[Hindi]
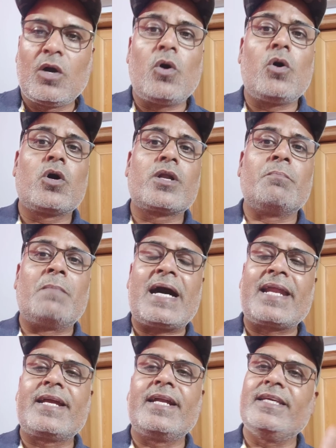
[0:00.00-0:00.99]
और
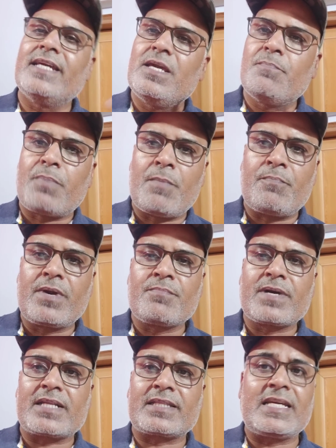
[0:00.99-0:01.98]
मार्केट यही पंप
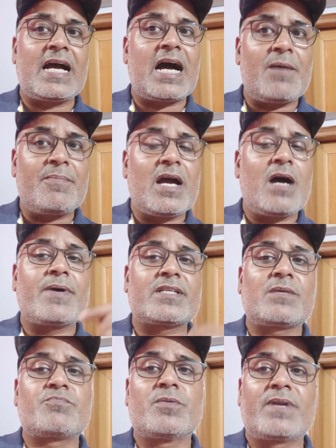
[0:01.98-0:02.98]
डंप करते हैं अब यहां पर
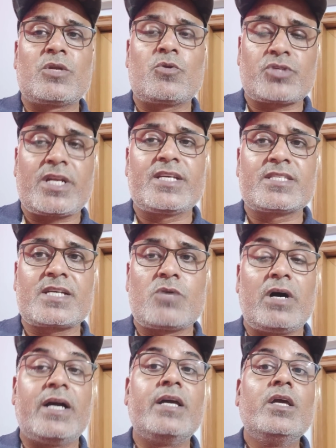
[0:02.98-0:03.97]
सबसे बड़ा नुकसान किसका
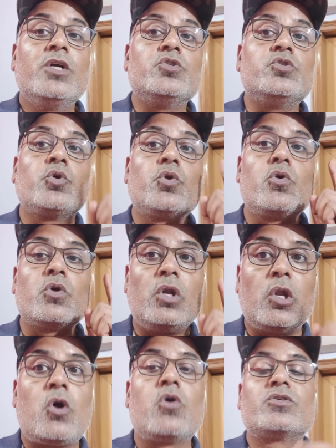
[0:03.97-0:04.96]
हुआ जो लोग
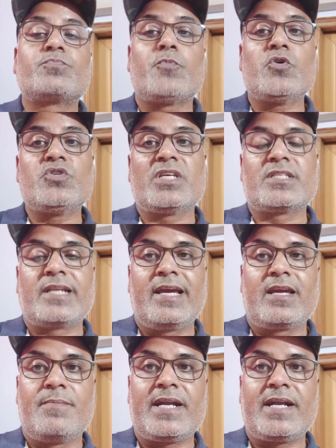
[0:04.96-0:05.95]
लॉन्ग पोजिशन
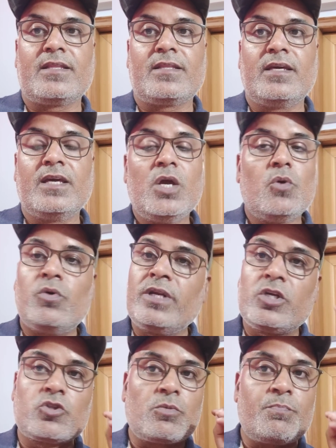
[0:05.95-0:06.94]
लेके बैठे थे
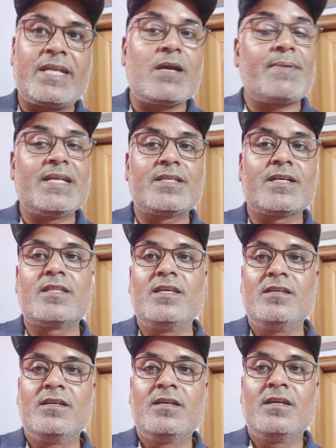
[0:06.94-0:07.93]
उनकी तो मटिया पलित कर
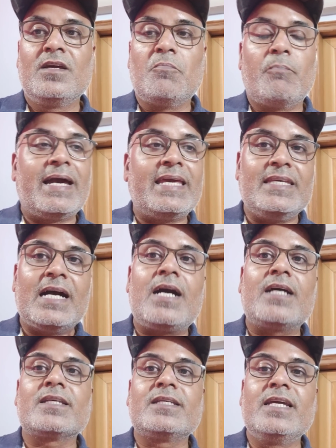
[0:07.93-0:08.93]
दी भाई
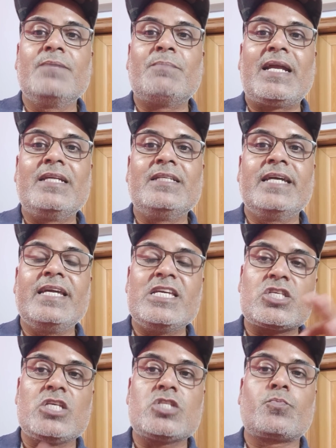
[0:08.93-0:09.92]
यहां तो ये मान लीजिए
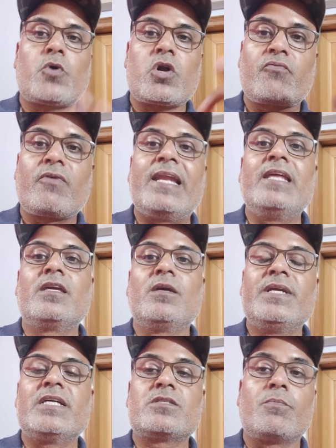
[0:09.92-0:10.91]
इस स्पॉट फाइलिंग की
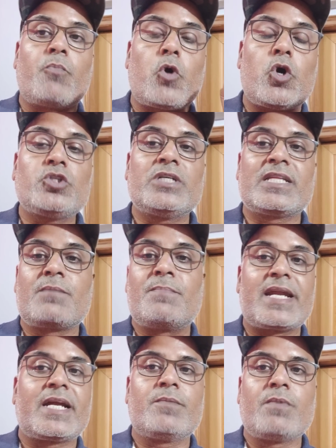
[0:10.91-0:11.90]
वजह से बहुत ज़्यादा
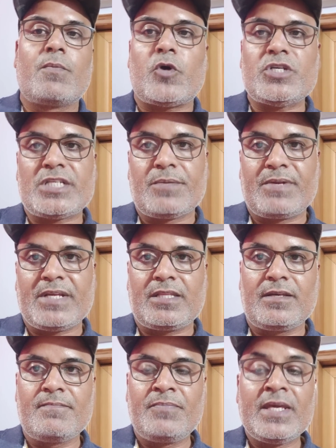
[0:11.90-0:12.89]
मार्केट में पॉजिटिविटी थी